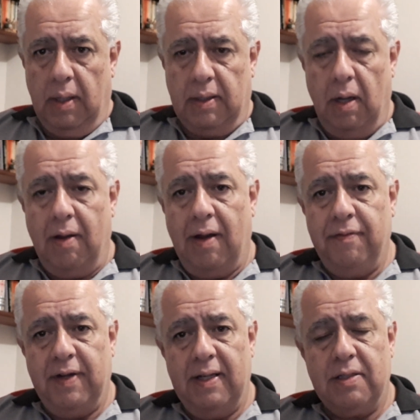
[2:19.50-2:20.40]
Então a
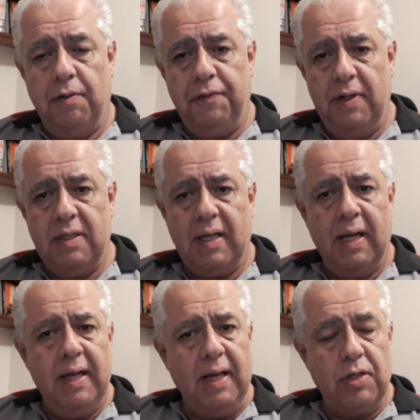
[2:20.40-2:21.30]
avaliação física
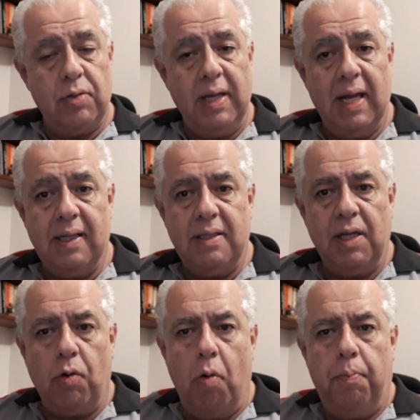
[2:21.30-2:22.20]
é isso. E ela
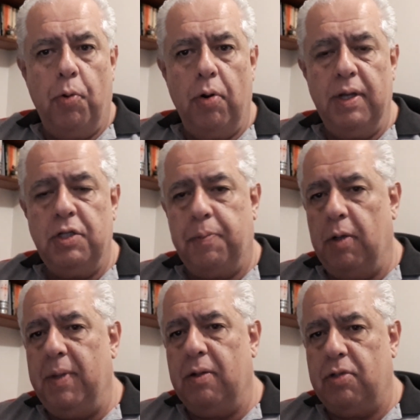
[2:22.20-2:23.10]
se compõe de
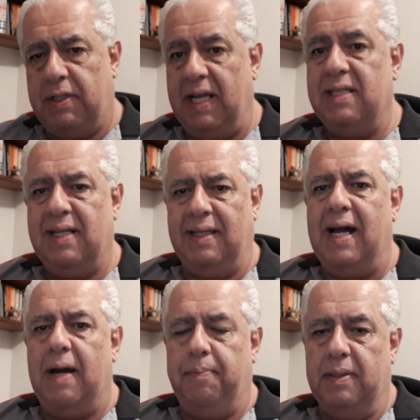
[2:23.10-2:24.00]
pelo menos três
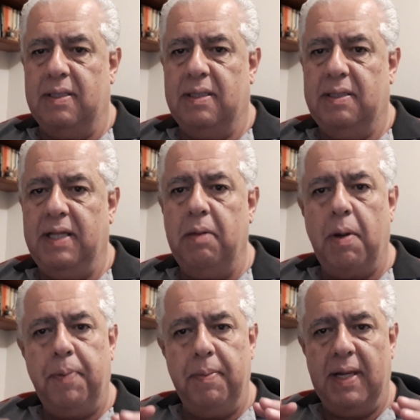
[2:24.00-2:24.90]
etapas. Tem
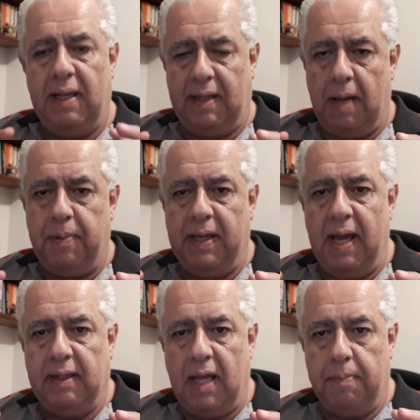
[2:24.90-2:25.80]
uma primeira etapa que é
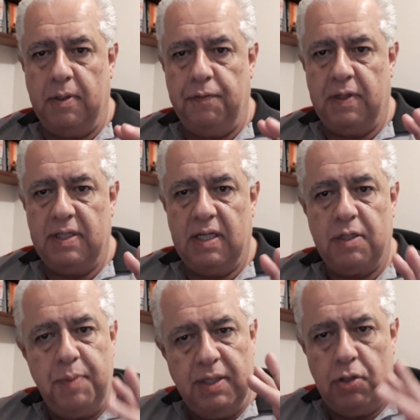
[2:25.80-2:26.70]
a etapa de fazer
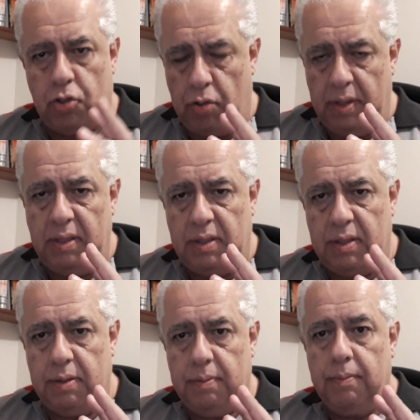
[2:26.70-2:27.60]
as
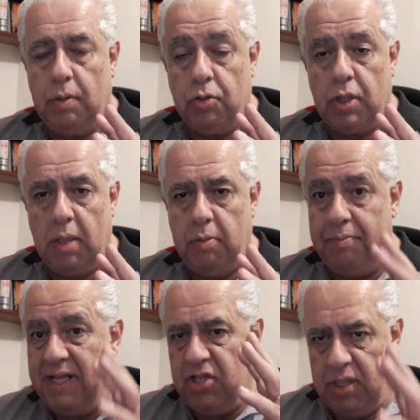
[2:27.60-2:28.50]
medições, que eu chamo
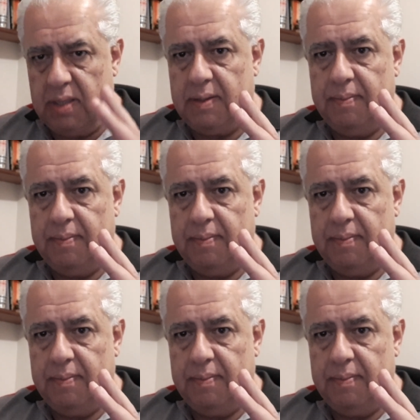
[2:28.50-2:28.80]
medir.